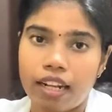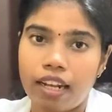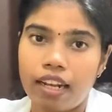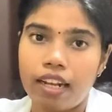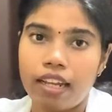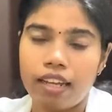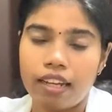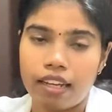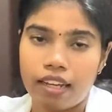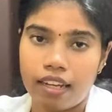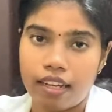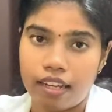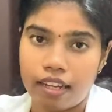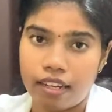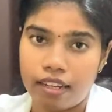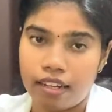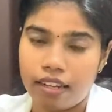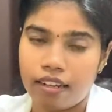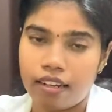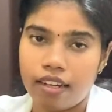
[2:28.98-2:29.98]
நல்லா
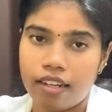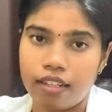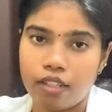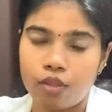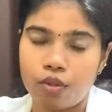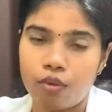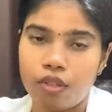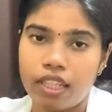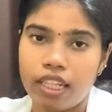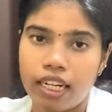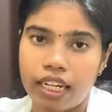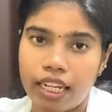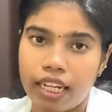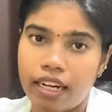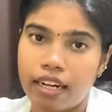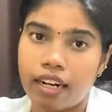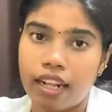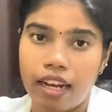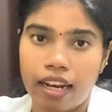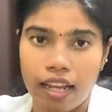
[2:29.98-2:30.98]
சுடு
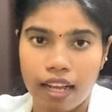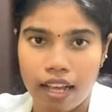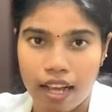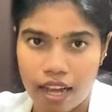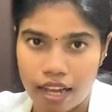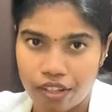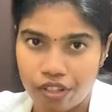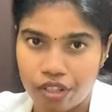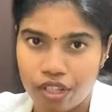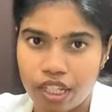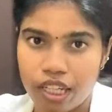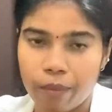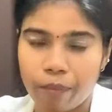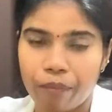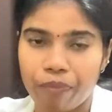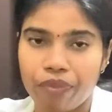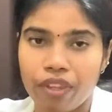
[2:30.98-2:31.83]
தண்ணியில் நல்லா காய்ச்சி